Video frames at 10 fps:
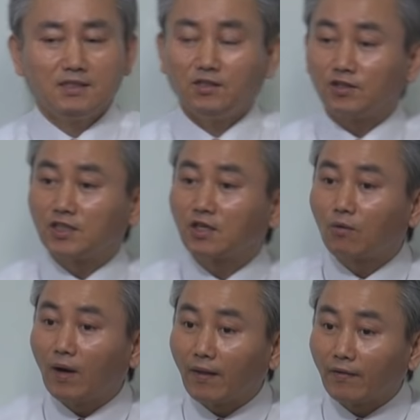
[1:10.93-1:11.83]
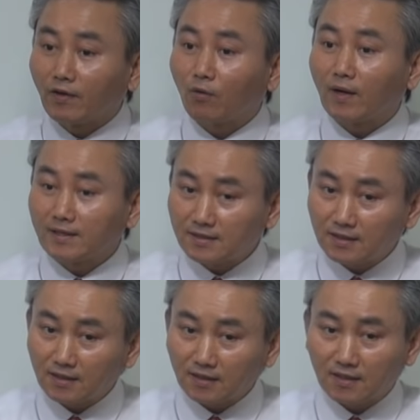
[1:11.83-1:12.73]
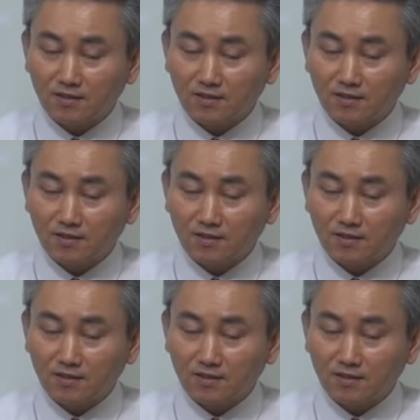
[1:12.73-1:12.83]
여식관, 여관식